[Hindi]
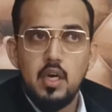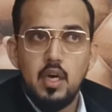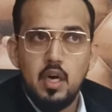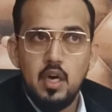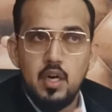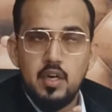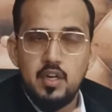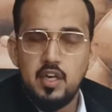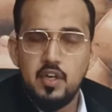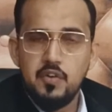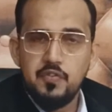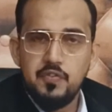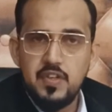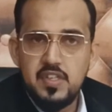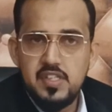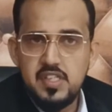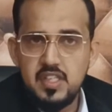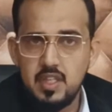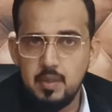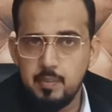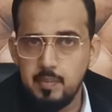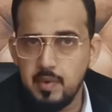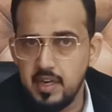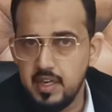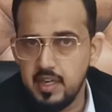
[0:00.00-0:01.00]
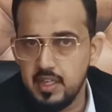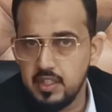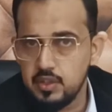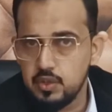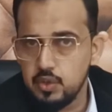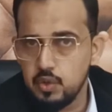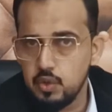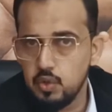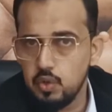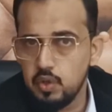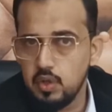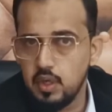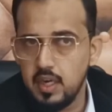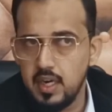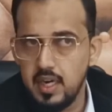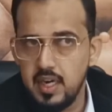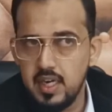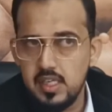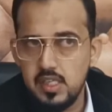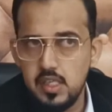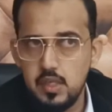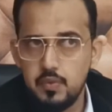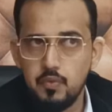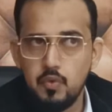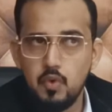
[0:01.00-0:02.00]
हंड्रेड फ़ीसद हमारे जो
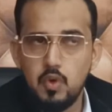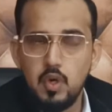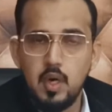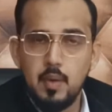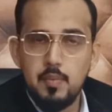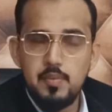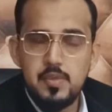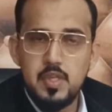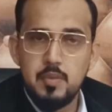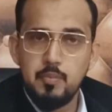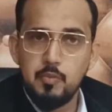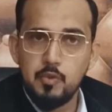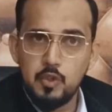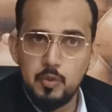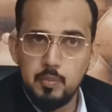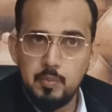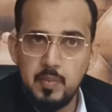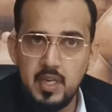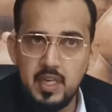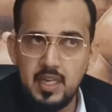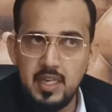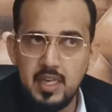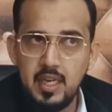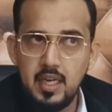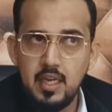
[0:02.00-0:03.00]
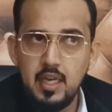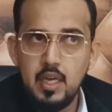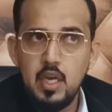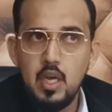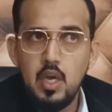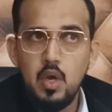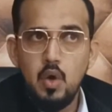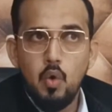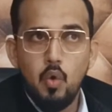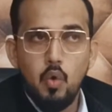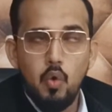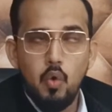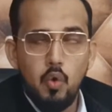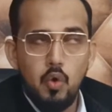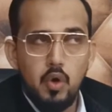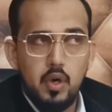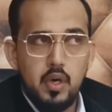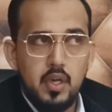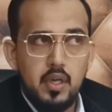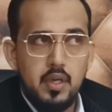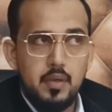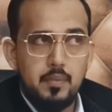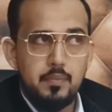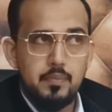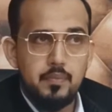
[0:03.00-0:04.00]
क्लाइंट्स हैं वो हमसे मुतमिन हैं और
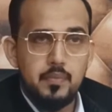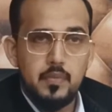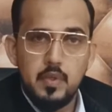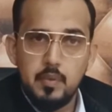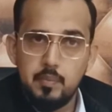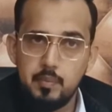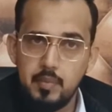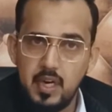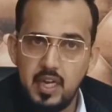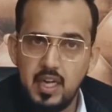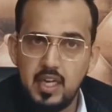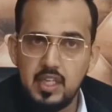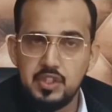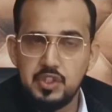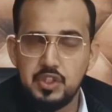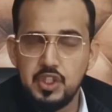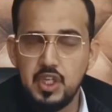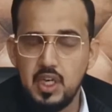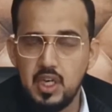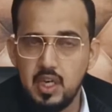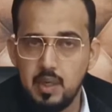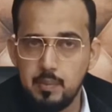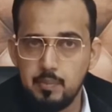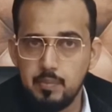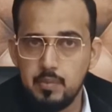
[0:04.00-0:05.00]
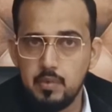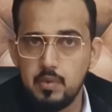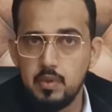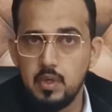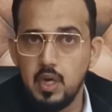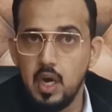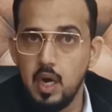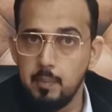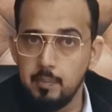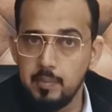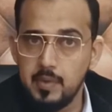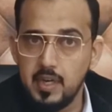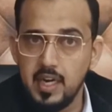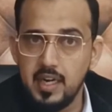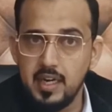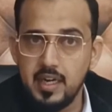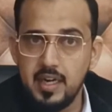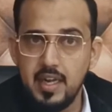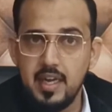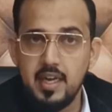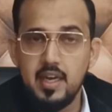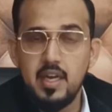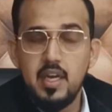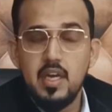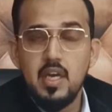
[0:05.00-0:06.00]
बड़ा अच्छा हम काम कर
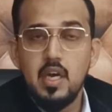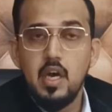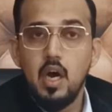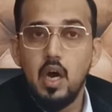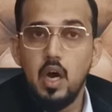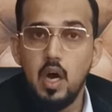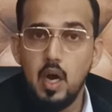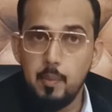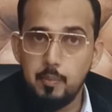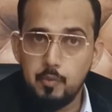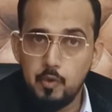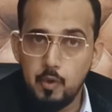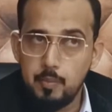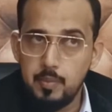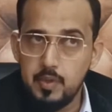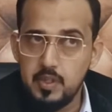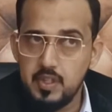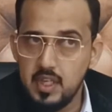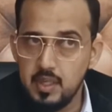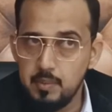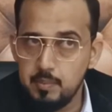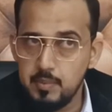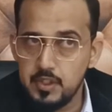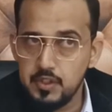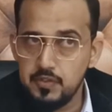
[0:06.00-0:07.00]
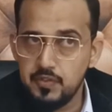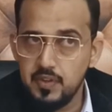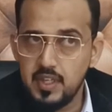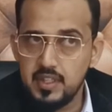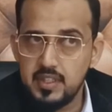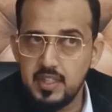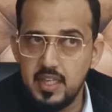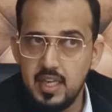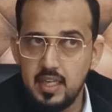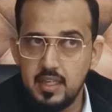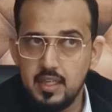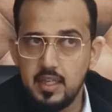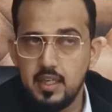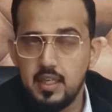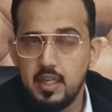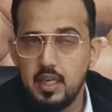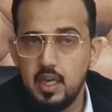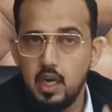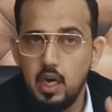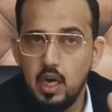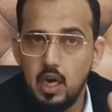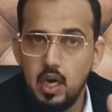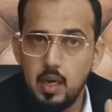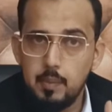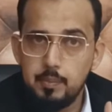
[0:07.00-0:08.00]
रहे हैं आपको भी यही मशवरा देंगे कि
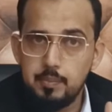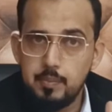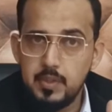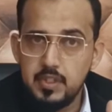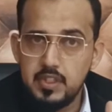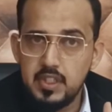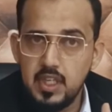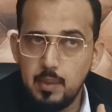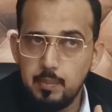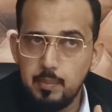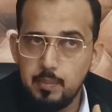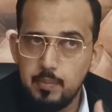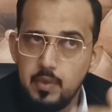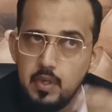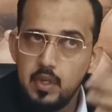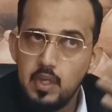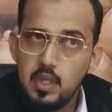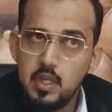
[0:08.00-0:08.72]
आप भी जब